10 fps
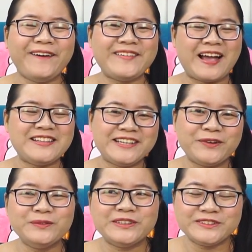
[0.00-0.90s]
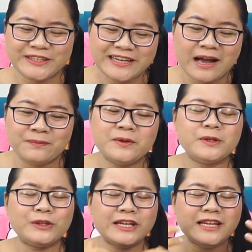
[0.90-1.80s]
hồi nhỏ chị cũng thường xuyên đọc nhưng
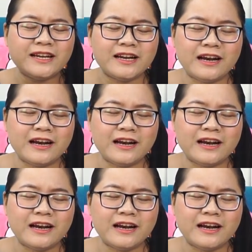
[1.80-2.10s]
mà tuy nhiên là